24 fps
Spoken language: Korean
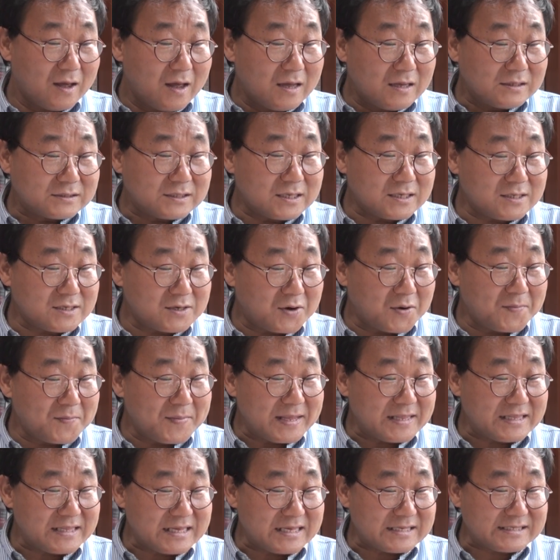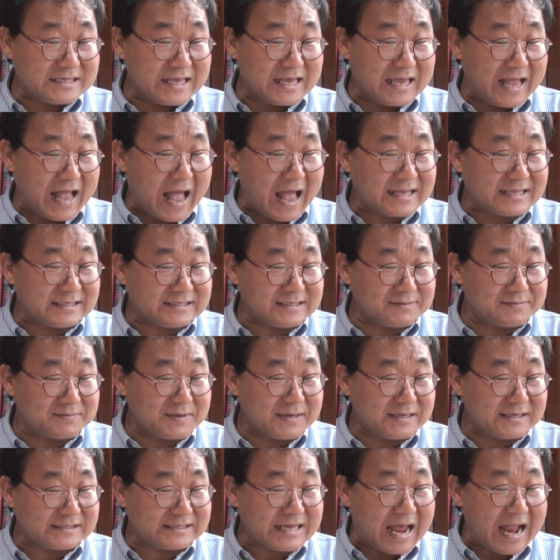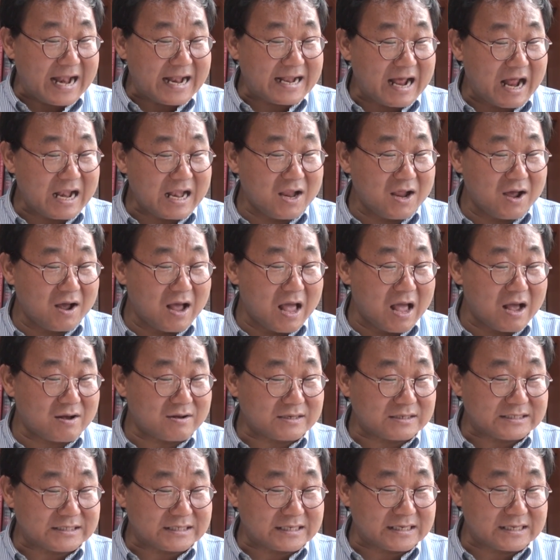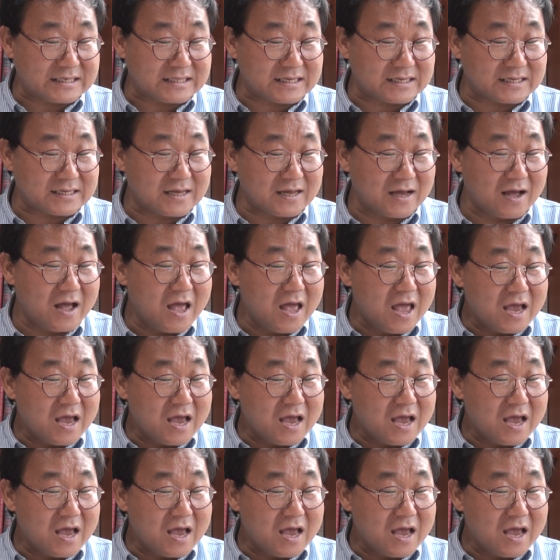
전 로맨티스의 강점을 잘 활용하고 싶거든요.